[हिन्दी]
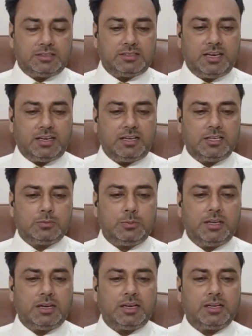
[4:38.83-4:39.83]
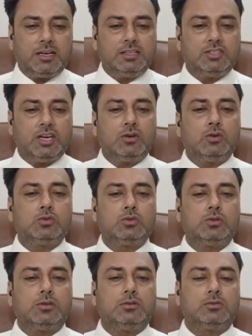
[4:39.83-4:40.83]
सेकेंड इसमें रहेगा जनरल
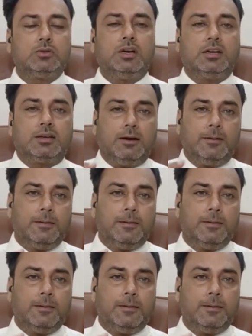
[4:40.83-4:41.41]
स्टूडेंट का